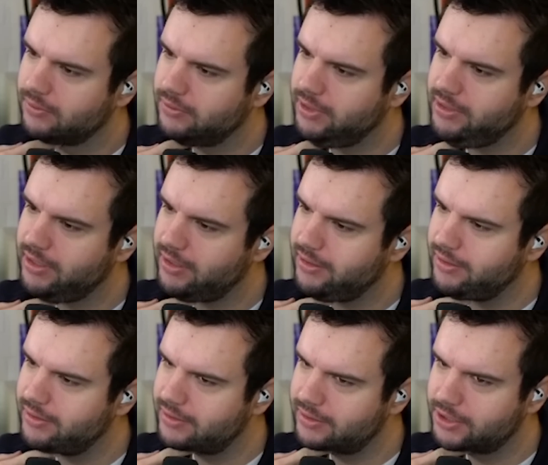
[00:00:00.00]
Und da seht ihr,
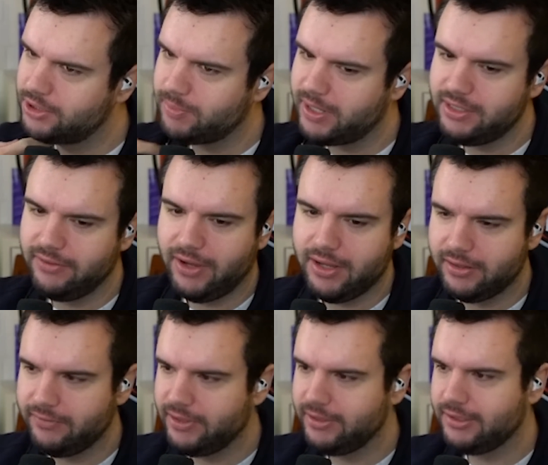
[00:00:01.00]
das, ich spreche die
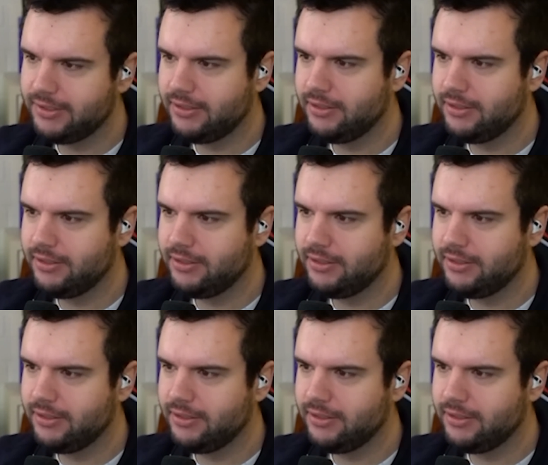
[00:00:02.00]
Wahrheit, wenn ich das sage.